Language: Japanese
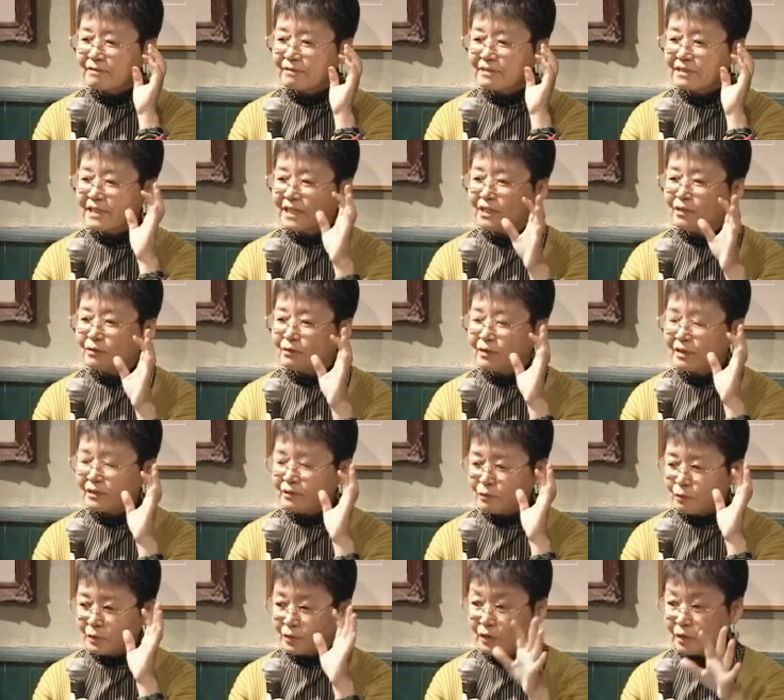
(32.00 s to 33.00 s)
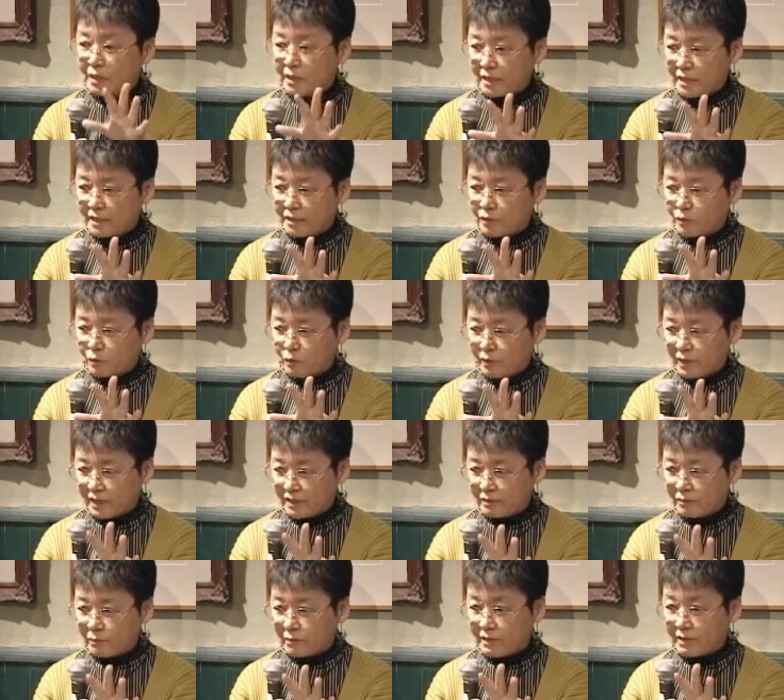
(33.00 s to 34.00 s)
制度ドイツ性障
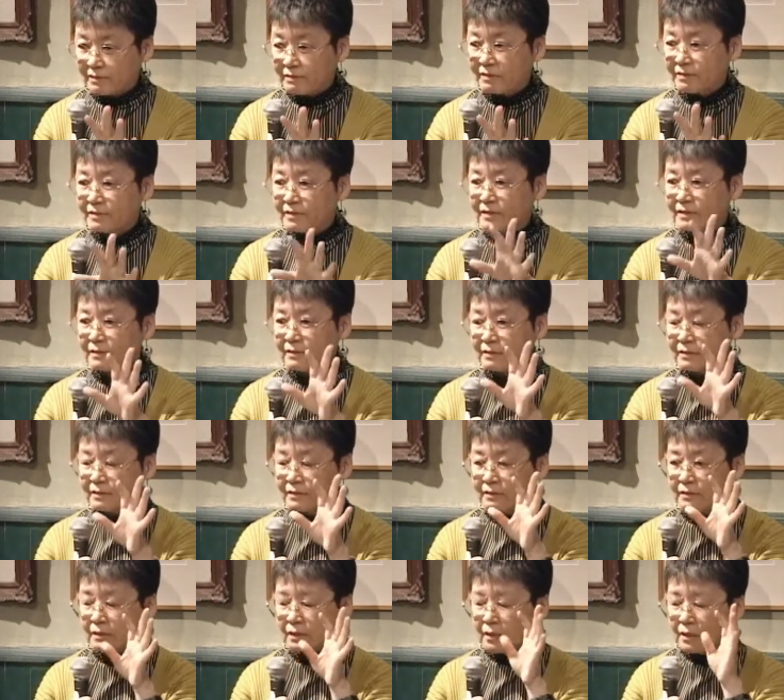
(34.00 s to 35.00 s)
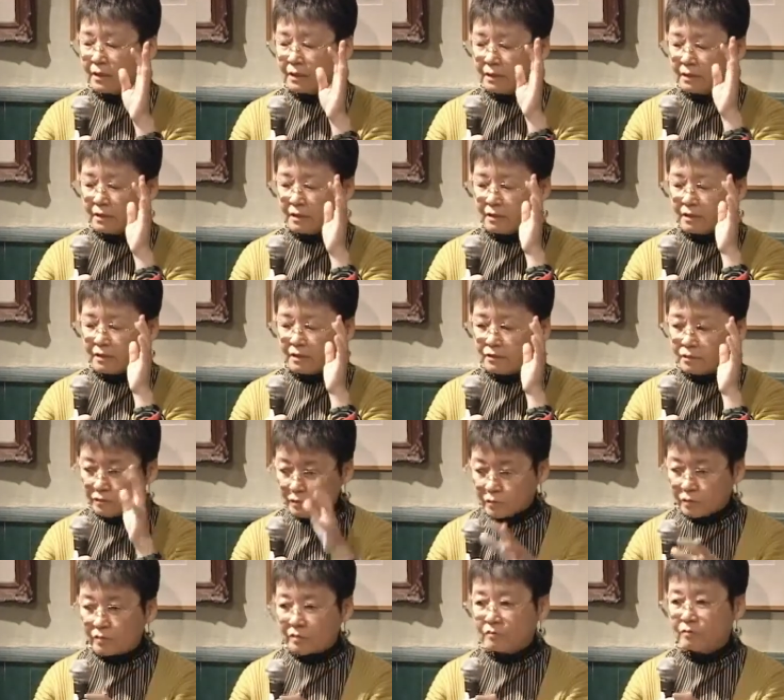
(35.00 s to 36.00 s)
害とかって、ええい
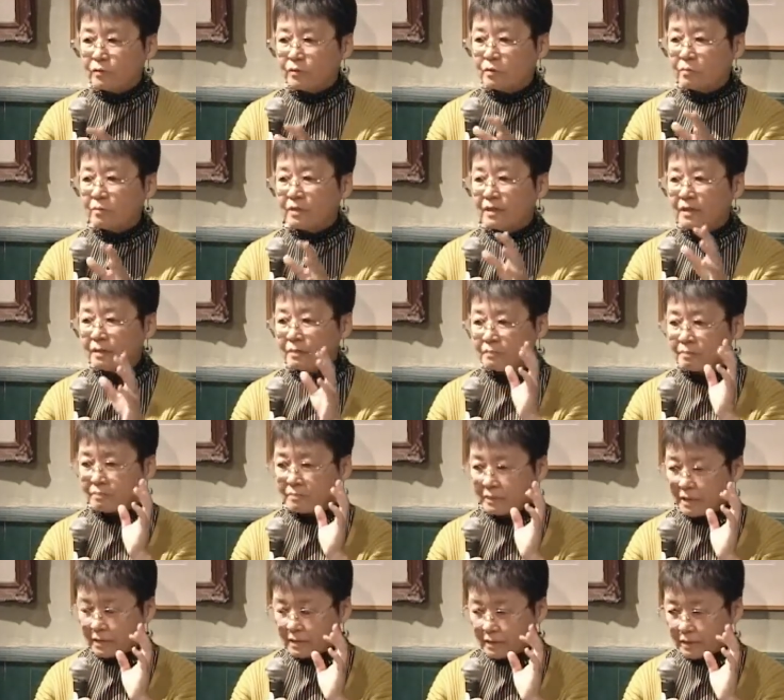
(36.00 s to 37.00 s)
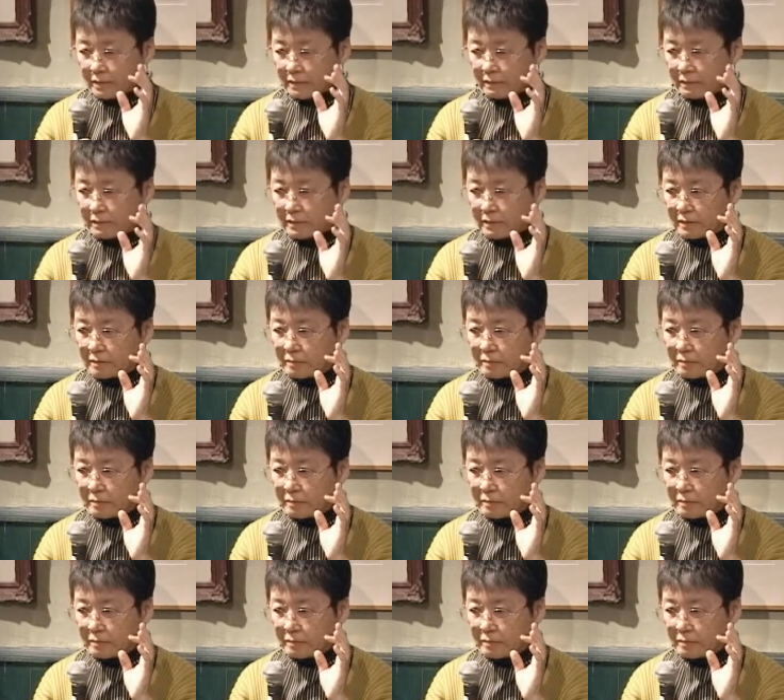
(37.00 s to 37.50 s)
う言葉があ